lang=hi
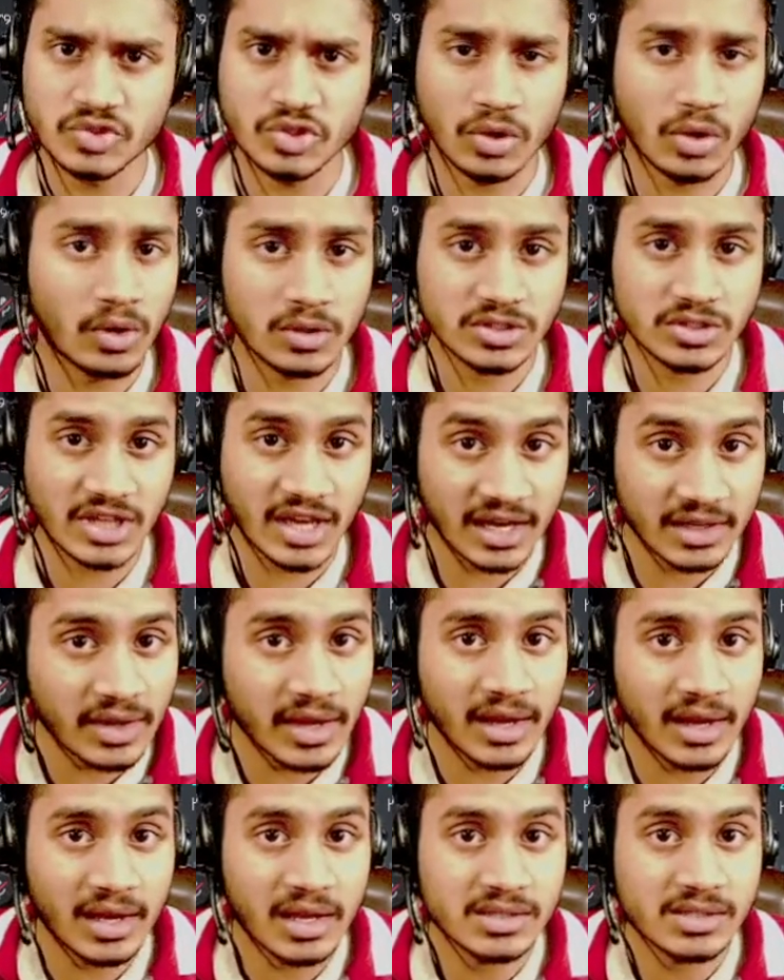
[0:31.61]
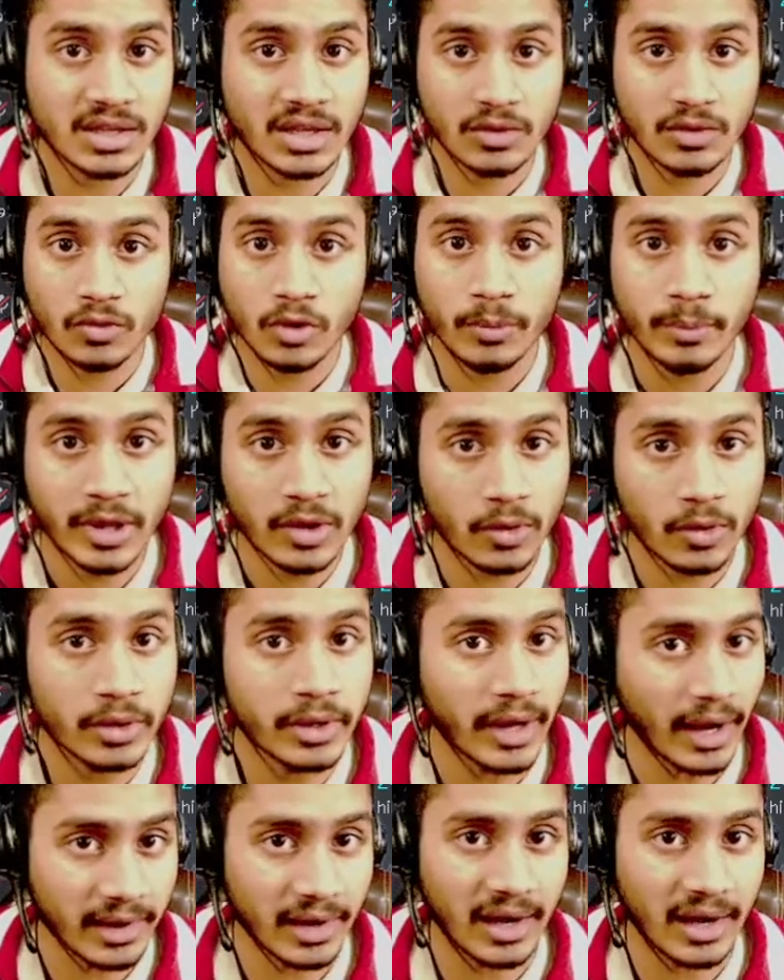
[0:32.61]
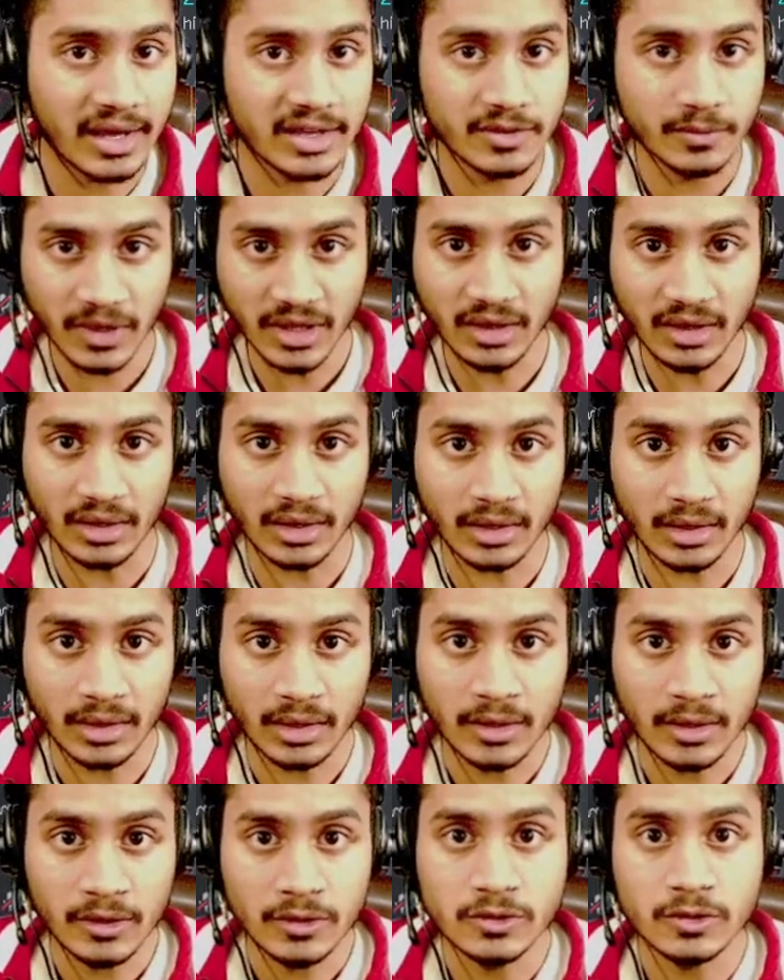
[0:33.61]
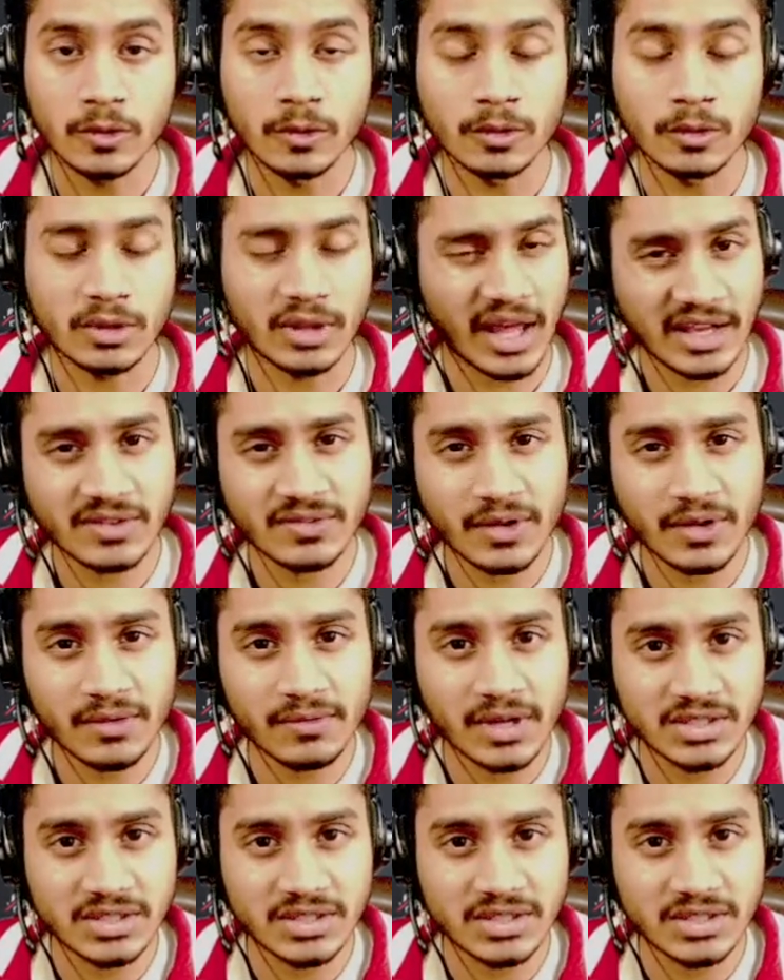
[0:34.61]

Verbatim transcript: जो लोग साथ खेलना चाहता है वो भी कॉन्टैक्ट लाजमी करें सो थैंक्स फॉर